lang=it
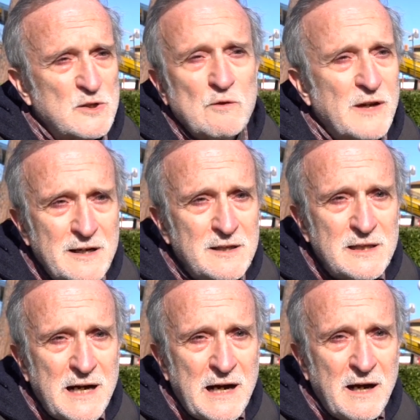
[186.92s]

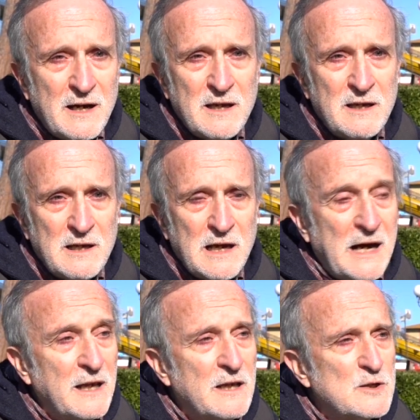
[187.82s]
sovranità e
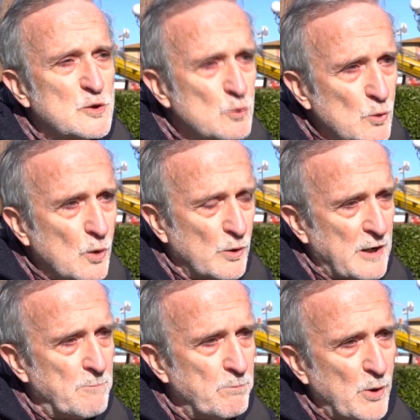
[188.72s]
al suo
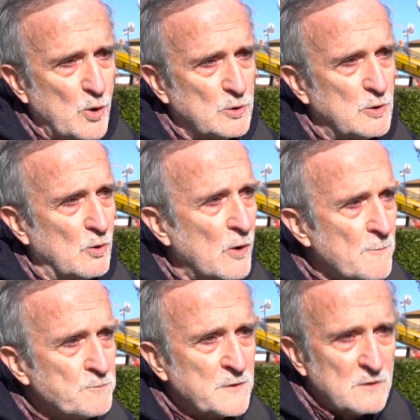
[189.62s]
rapporto
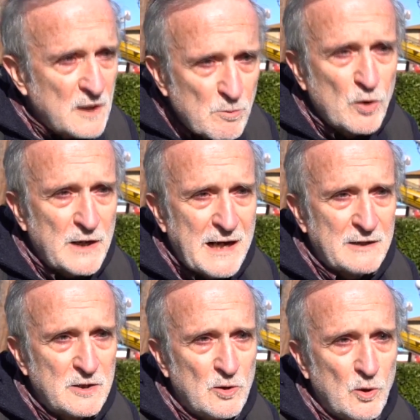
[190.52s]

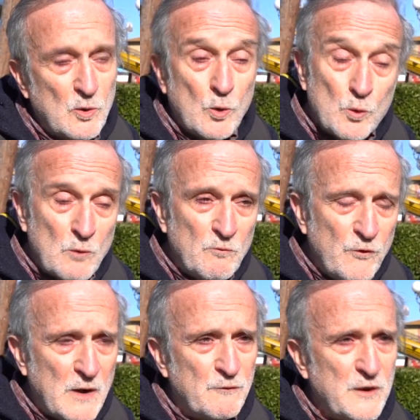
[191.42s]
democratico con
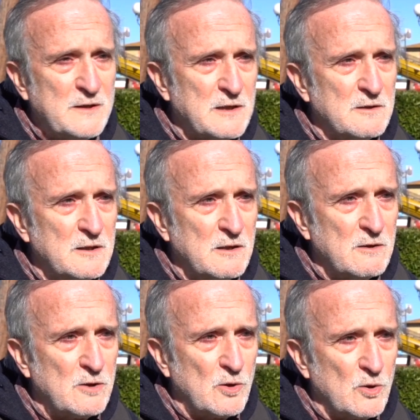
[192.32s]
una fetta di
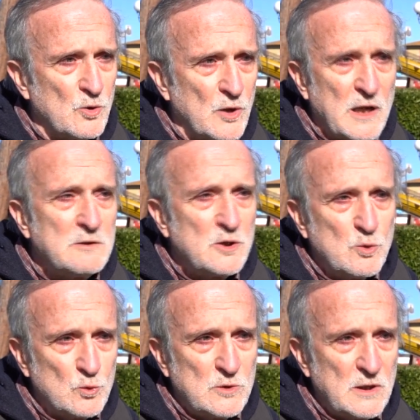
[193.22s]
territorio che è
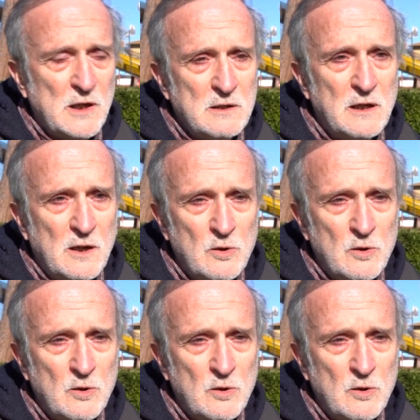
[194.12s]
di tutti, che è della